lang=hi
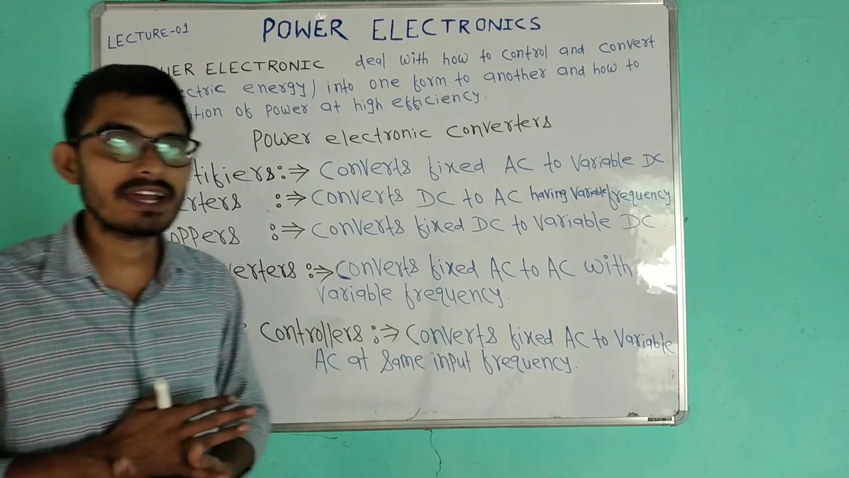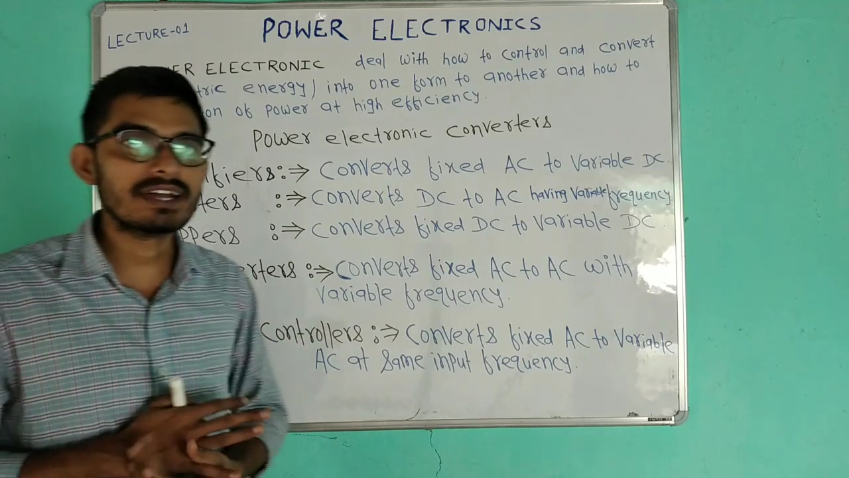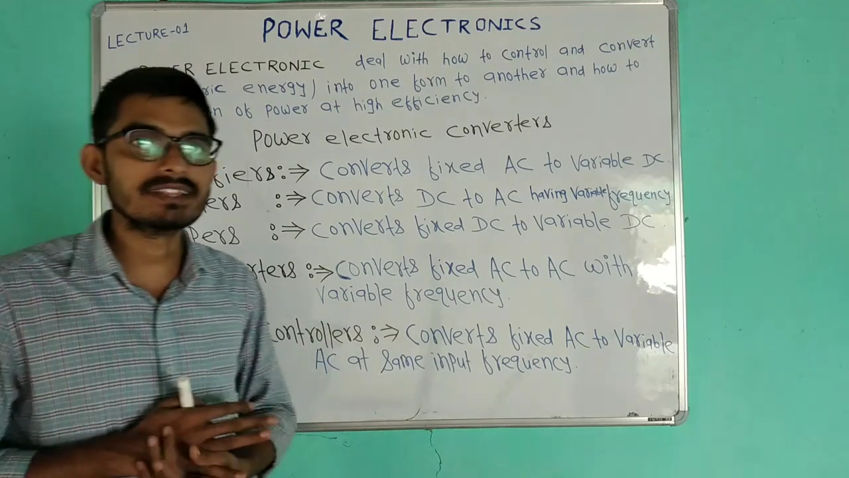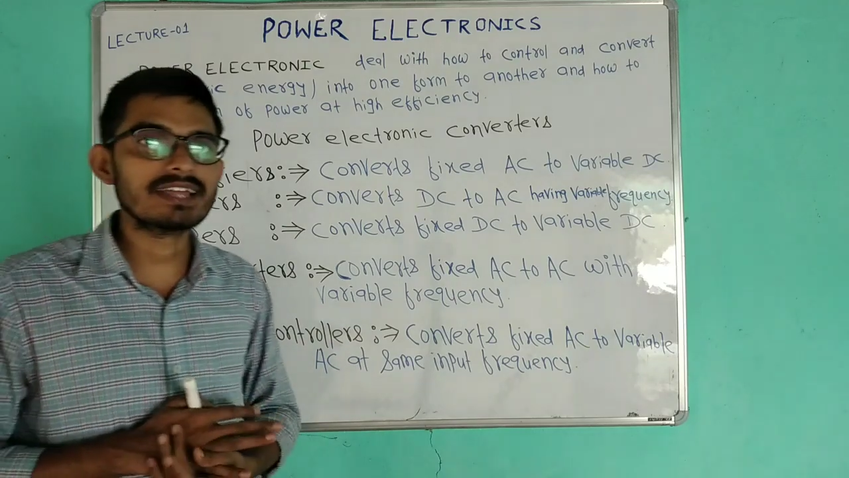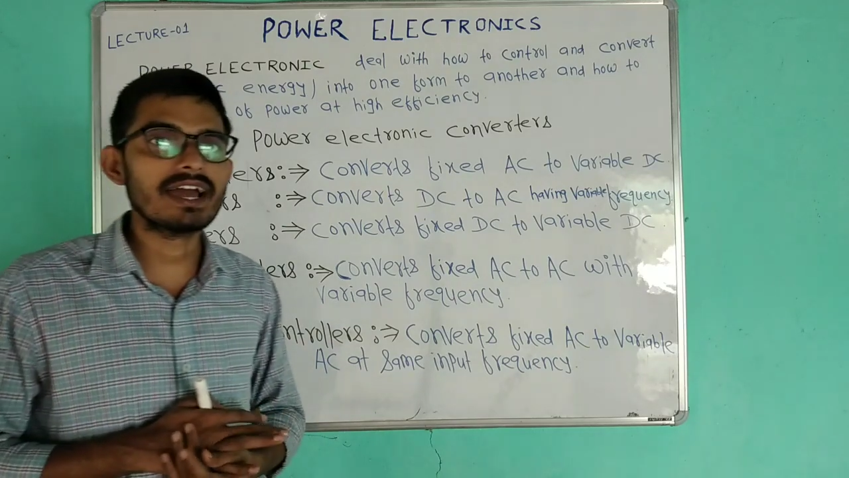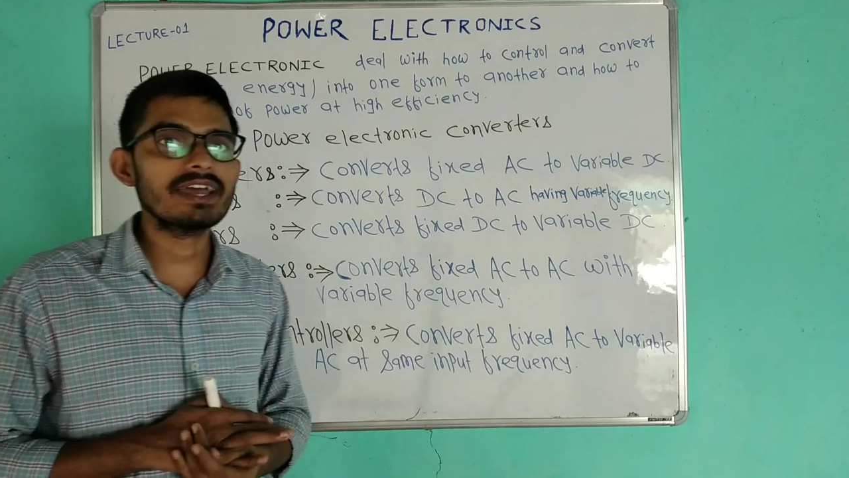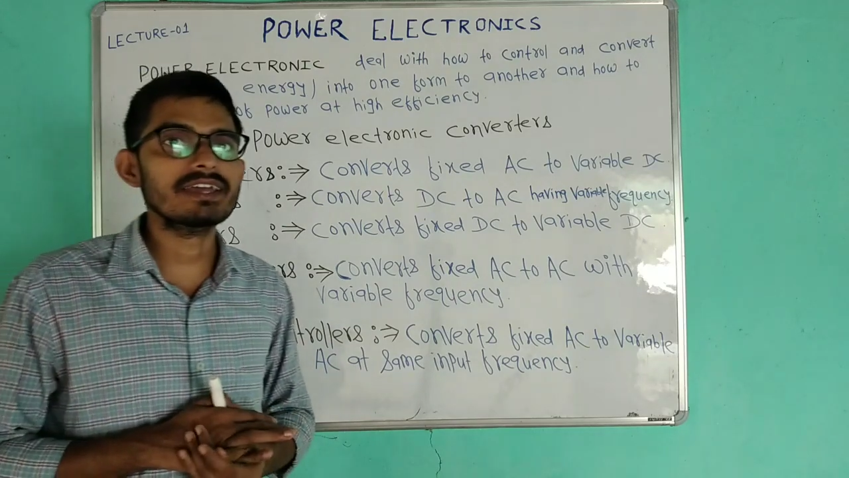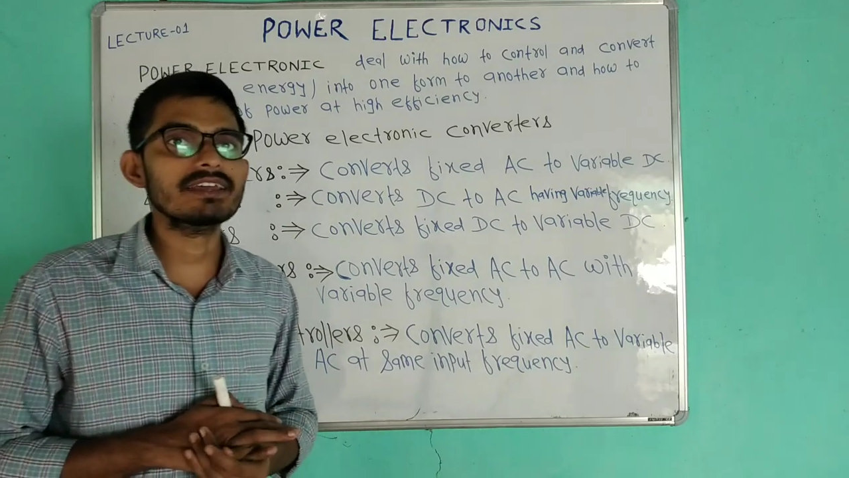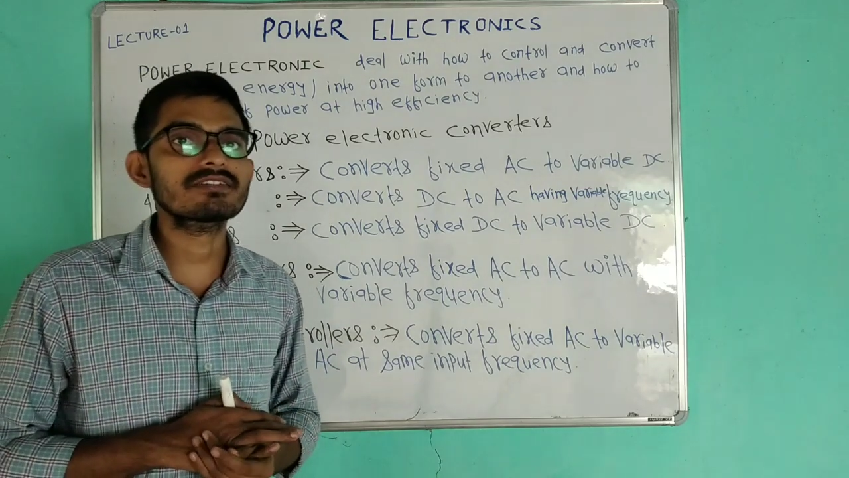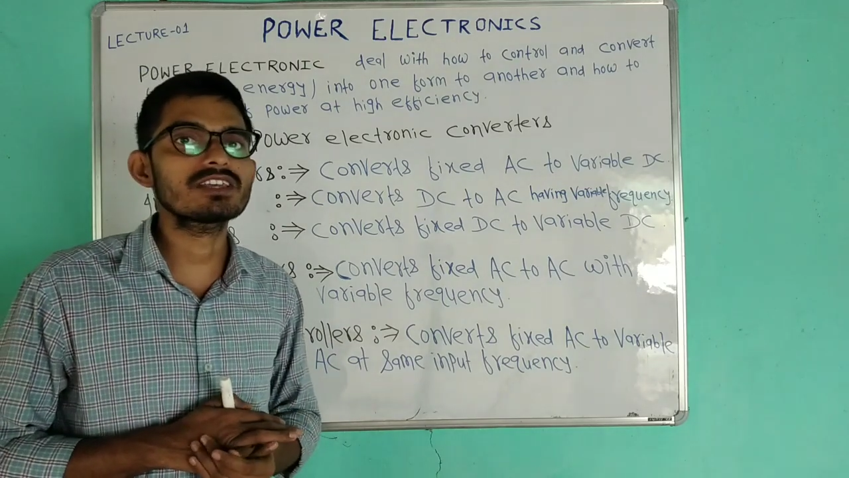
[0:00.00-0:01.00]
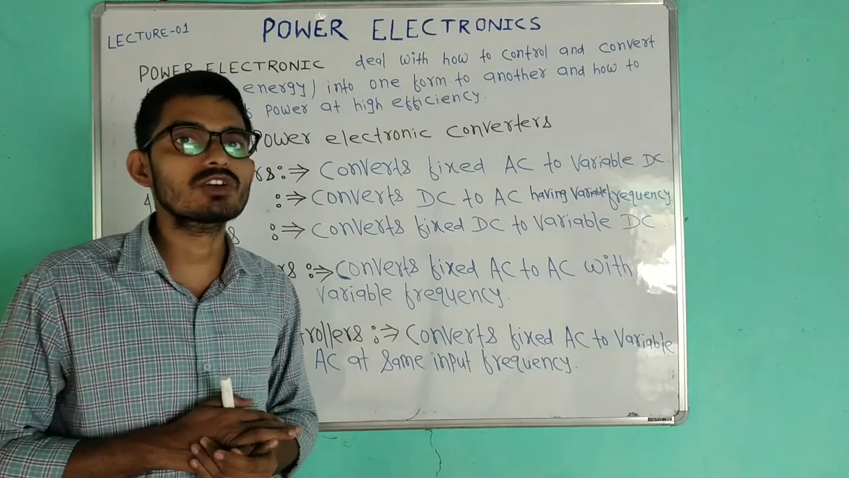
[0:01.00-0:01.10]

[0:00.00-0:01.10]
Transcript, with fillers: क्या करता है एसी